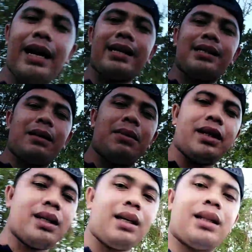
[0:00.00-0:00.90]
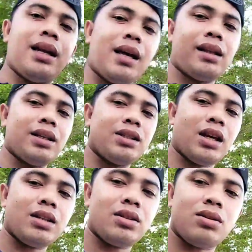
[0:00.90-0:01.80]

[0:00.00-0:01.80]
guys ay magkikita natin siya.